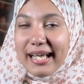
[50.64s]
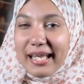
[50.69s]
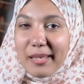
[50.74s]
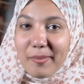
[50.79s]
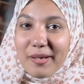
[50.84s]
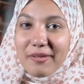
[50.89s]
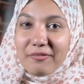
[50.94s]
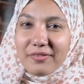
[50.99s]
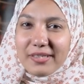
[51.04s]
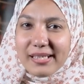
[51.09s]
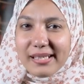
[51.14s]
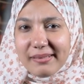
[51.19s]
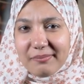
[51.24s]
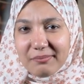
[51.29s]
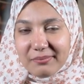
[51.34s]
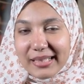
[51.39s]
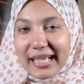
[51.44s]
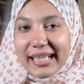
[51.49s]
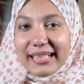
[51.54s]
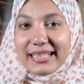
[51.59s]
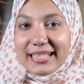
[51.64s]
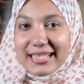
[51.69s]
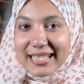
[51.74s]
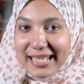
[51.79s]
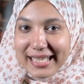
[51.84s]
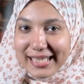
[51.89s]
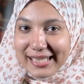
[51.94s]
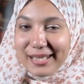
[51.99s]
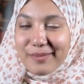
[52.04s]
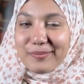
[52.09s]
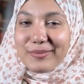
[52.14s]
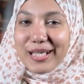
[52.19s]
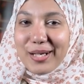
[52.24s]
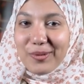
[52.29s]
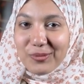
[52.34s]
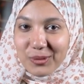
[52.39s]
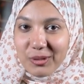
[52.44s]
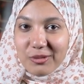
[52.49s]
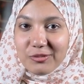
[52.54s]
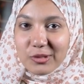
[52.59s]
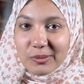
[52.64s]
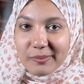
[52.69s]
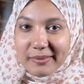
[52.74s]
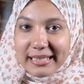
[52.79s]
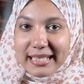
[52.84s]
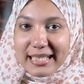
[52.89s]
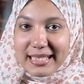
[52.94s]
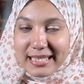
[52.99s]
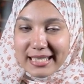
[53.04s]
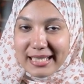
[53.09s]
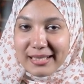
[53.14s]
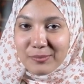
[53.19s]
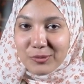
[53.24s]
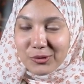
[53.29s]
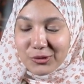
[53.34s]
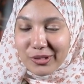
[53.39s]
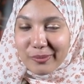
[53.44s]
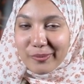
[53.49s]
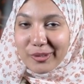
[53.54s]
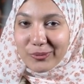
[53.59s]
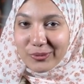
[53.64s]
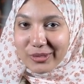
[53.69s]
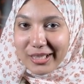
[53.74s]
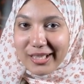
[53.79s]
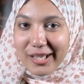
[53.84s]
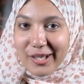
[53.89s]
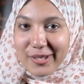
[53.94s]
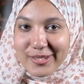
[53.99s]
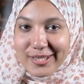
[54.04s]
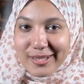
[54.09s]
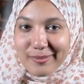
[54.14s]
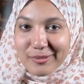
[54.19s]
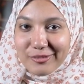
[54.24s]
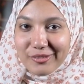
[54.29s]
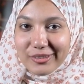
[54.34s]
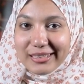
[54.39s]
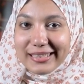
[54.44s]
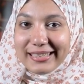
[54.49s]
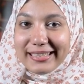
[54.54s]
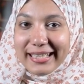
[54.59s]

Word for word: هيبقى في يعني زي كيمياء او توافق بيننا اثناء المؤتمر وده اللي حصل بفضل